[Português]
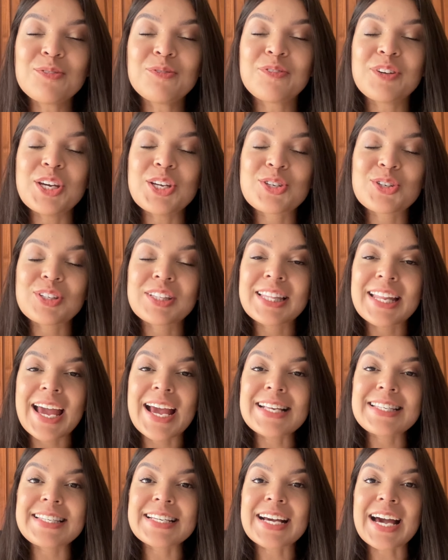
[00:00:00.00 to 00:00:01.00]
vídeo
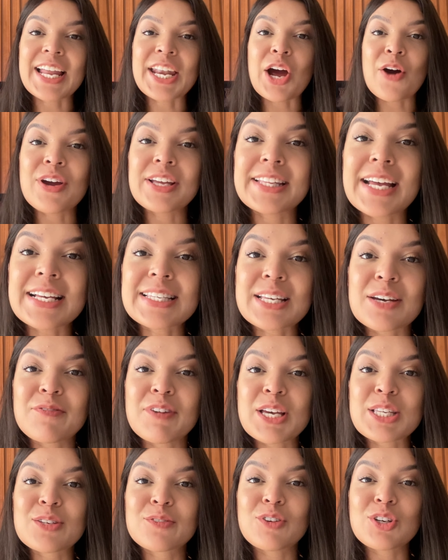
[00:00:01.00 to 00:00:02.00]
nesse canal e dessa
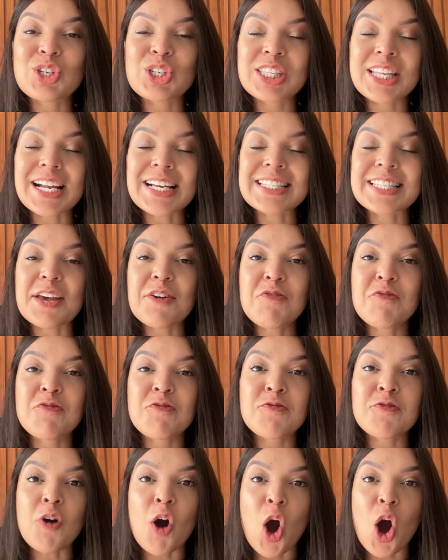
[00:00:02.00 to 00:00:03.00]
vez eu vou te trazer
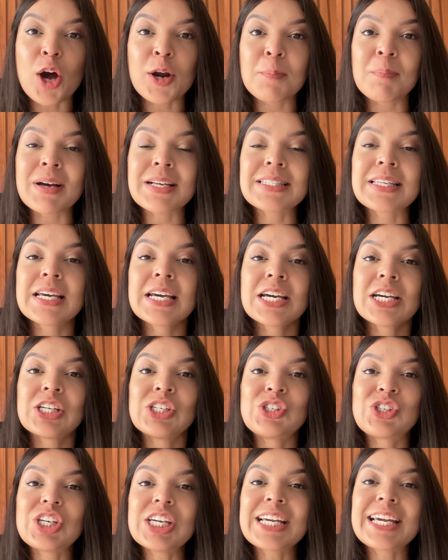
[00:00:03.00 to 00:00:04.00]
formas
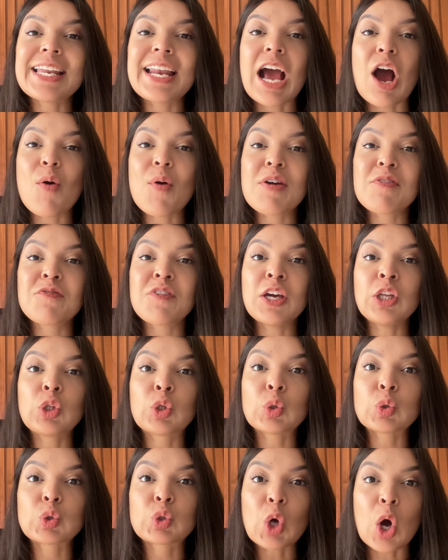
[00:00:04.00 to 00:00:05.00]
de criar o
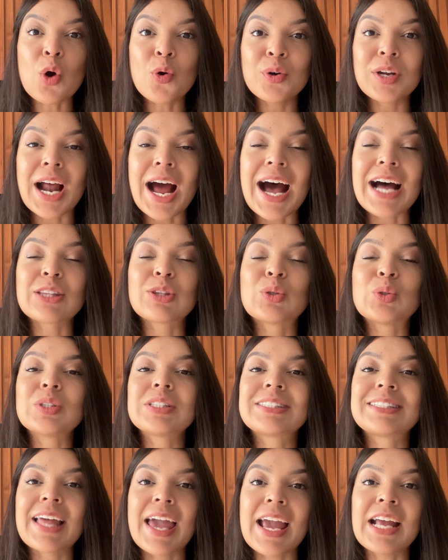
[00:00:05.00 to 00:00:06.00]
efeito dourado
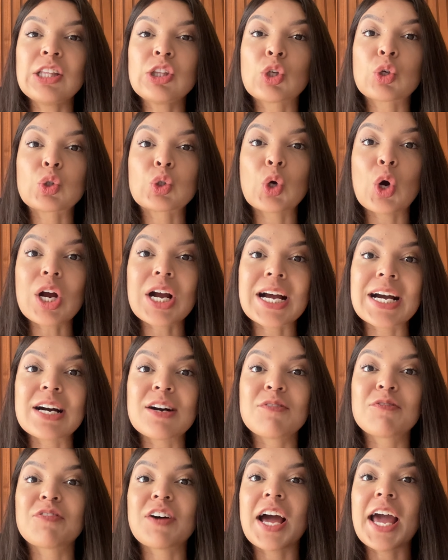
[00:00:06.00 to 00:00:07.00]
dentro do
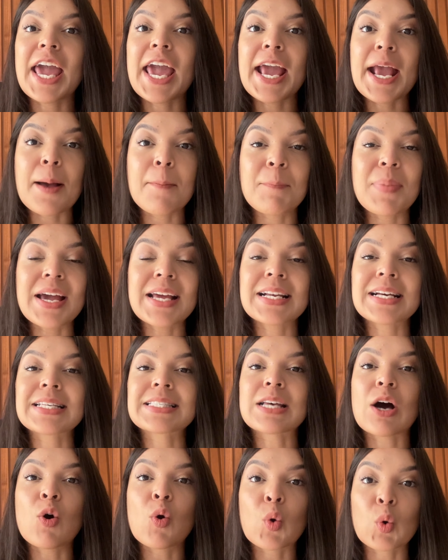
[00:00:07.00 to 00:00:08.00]
Canva em
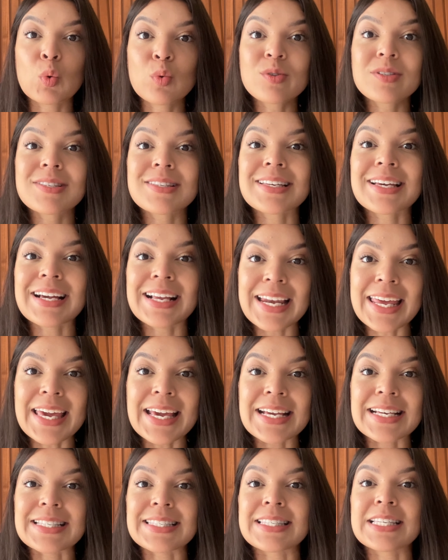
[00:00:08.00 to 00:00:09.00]
apenas alguns
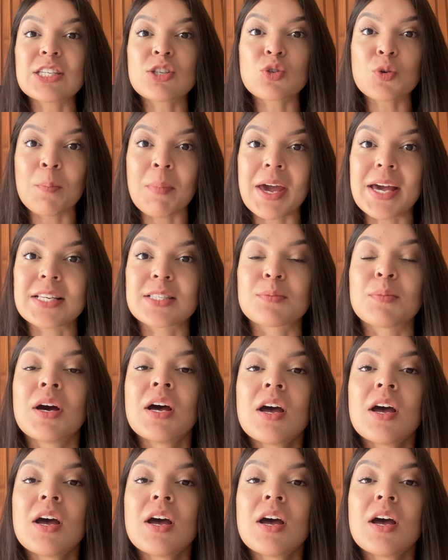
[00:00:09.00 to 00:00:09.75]
cliques, isso mesmo.